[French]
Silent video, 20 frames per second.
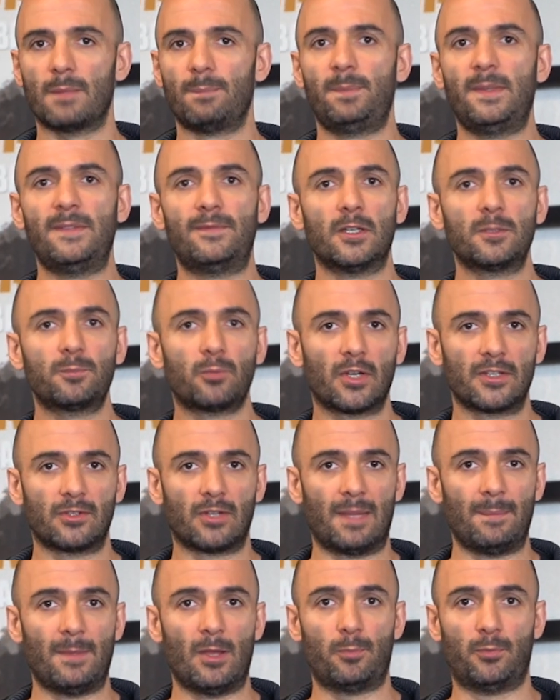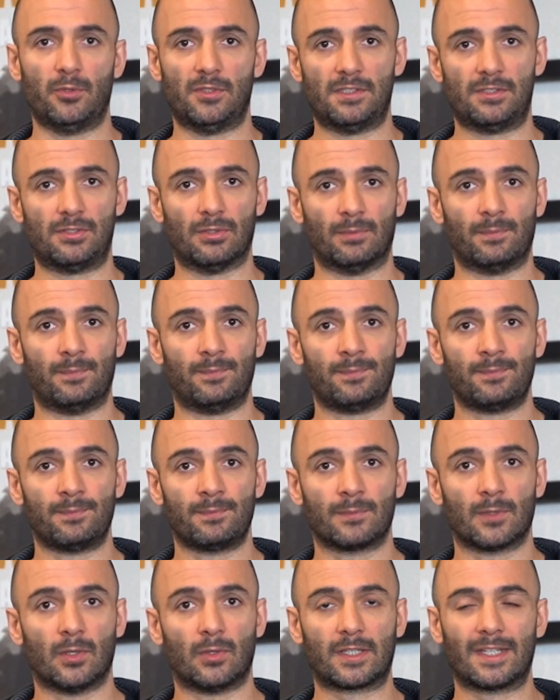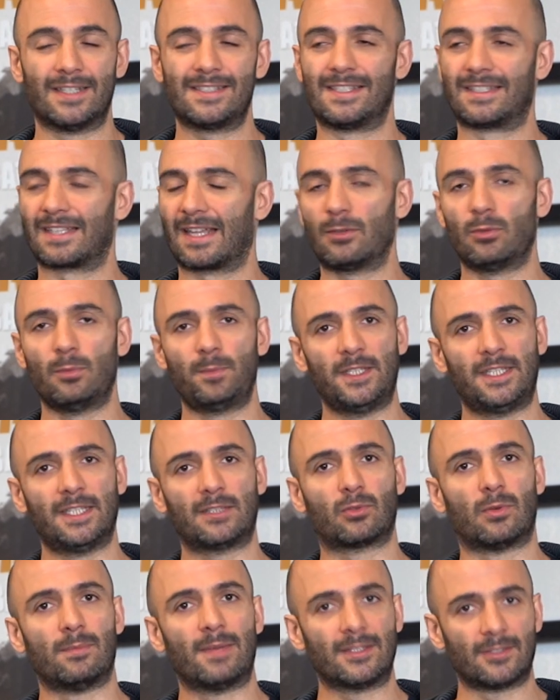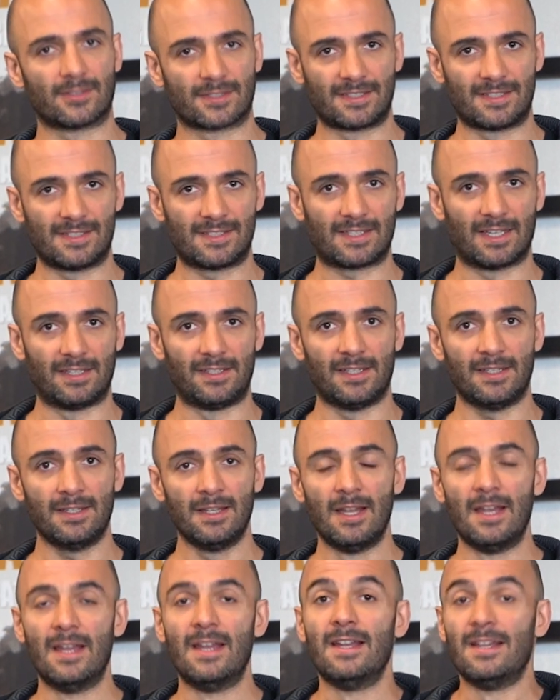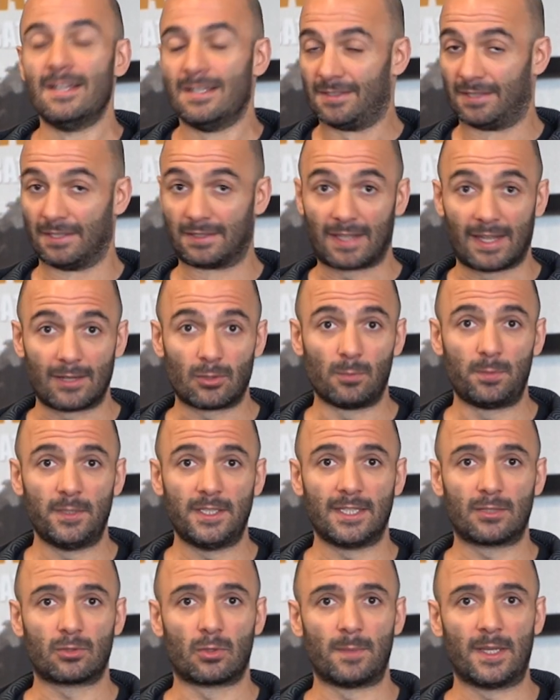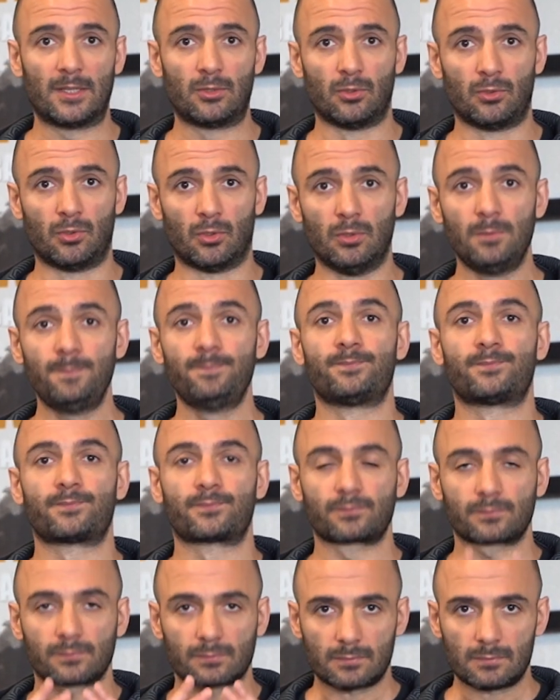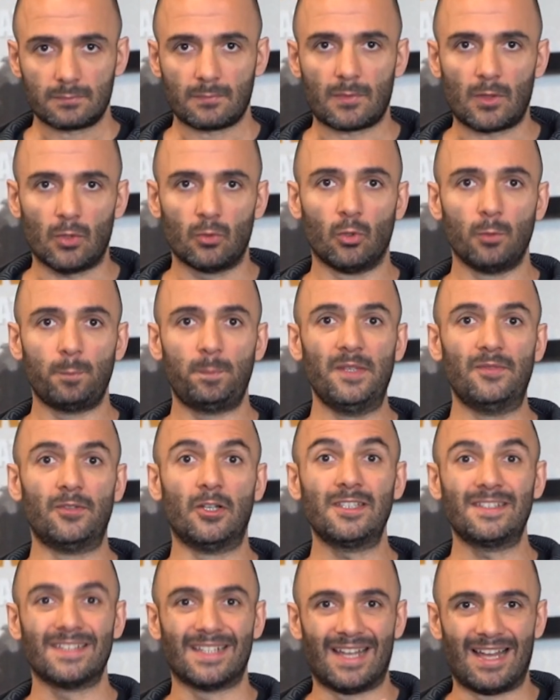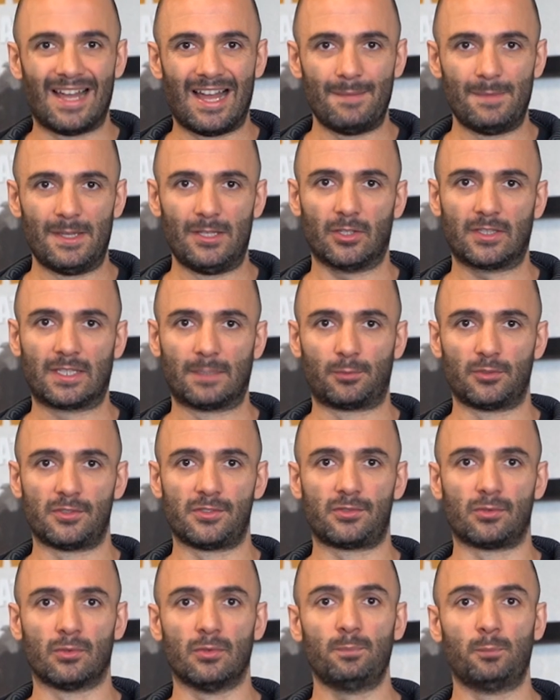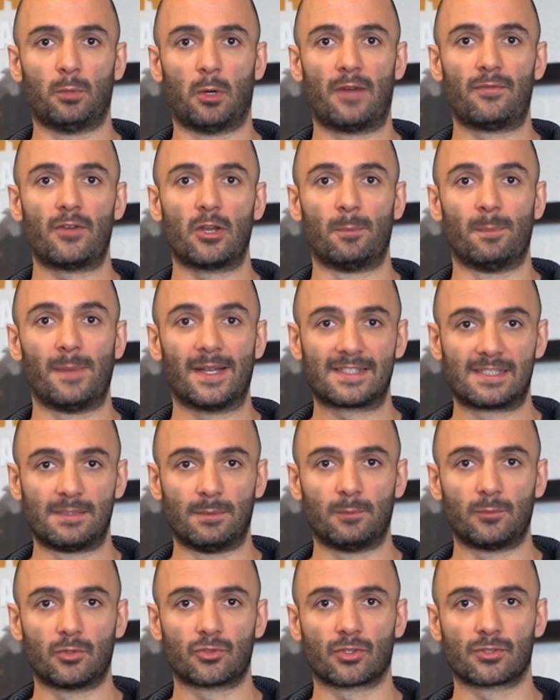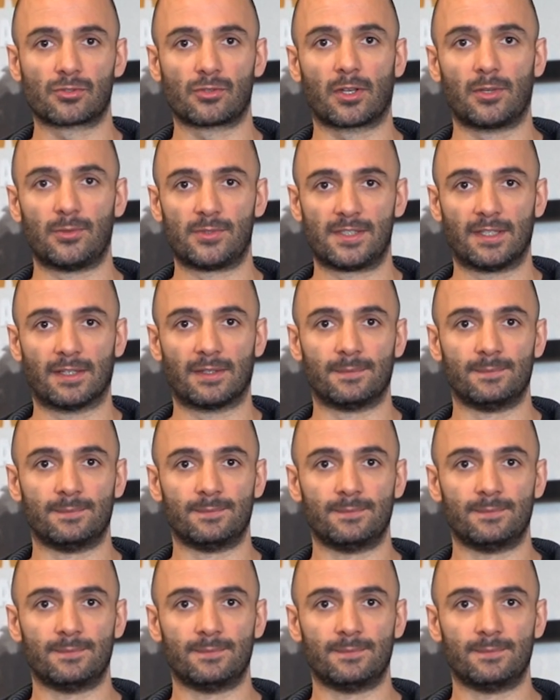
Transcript: pivote pour être dans la meilleure position. c'est très compliqué de combattre dans des escaliers, c'est très compliqué de combattre de dos. Donc pivote, améliore ta position pour avoir le maximum de chances de réussir.